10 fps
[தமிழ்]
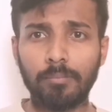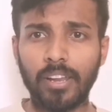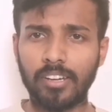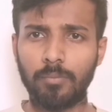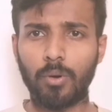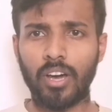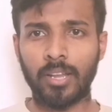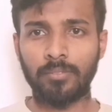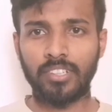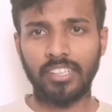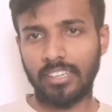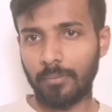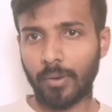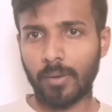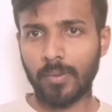பிளட் போக ஆரம்பிச்சிட்டு என்ன
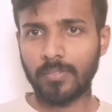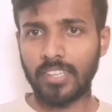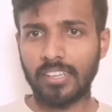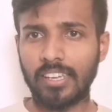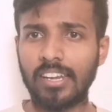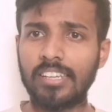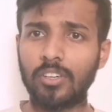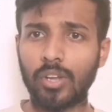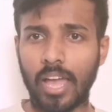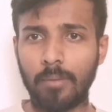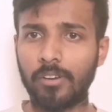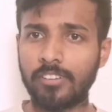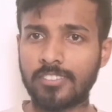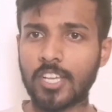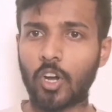ப்ராப்ளம் தெரியலை நீங்கள் ஒரு
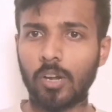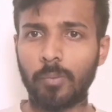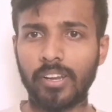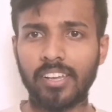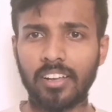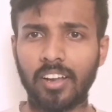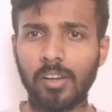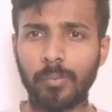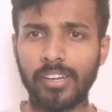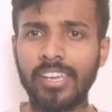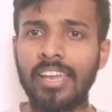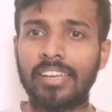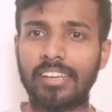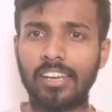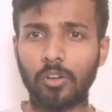ஆம்புலன்ஸு கால் பண்ணுங்கள் கால் பண்ணி
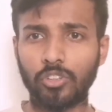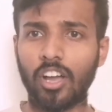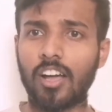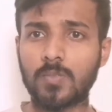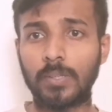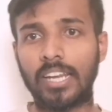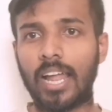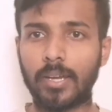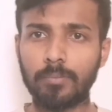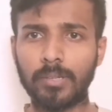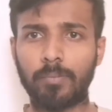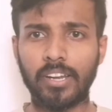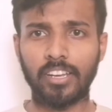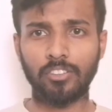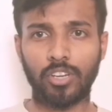என்ன கொஞ்சம் ஹாஸ்பிட்டலில் அட்மிட்
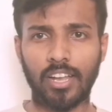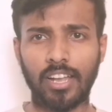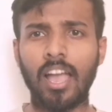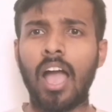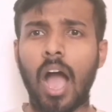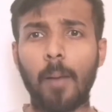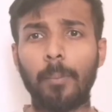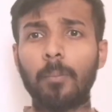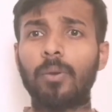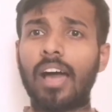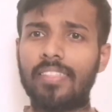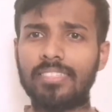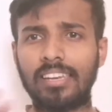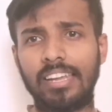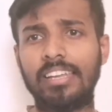பண்ணுங்கன்னு சொன்னாங்க அப்போ போல்
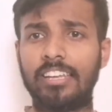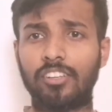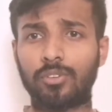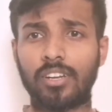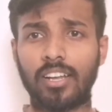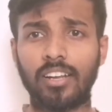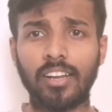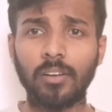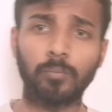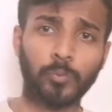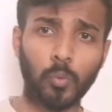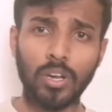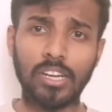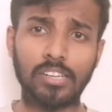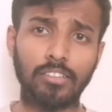அந்த லேடி என்ன சொல்கிறாங்கன்னா
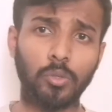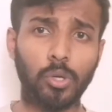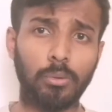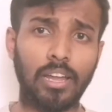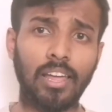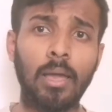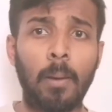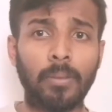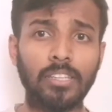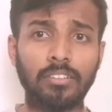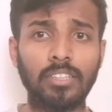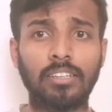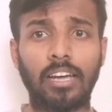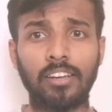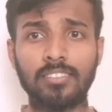உங்களுக்கு வந்து ஒரு வேளை இது வந்து
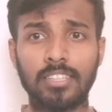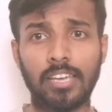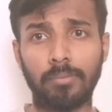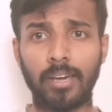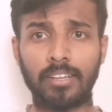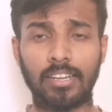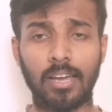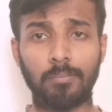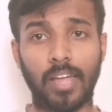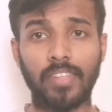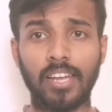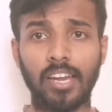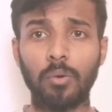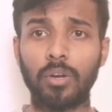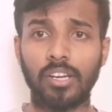கரு தேய்ப்பாக இருக்கலாம்
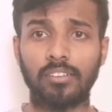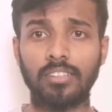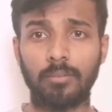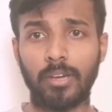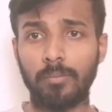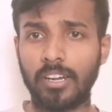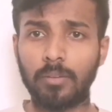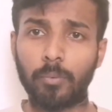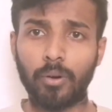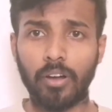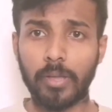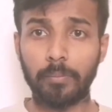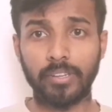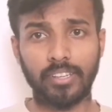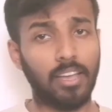அதனால் உங்களுக்கு இந்த மாதிரி பிளட் போக
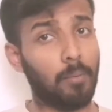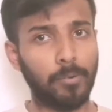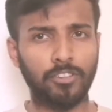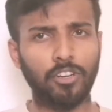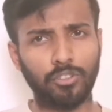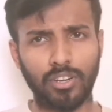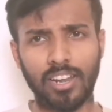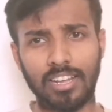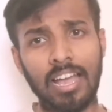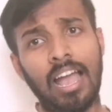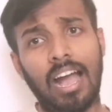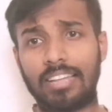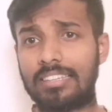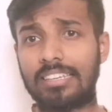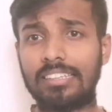வாய்ப்பு இருக்குது அப்படின்னு சொல்லி சொல்கிறாங்க
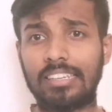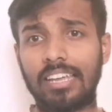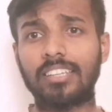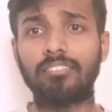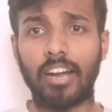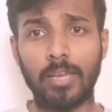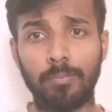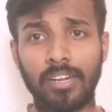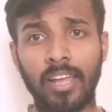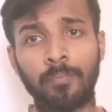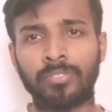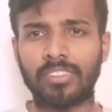அதுக்கு இல்லை அதுக்கு வாய்ப்பு இல்லை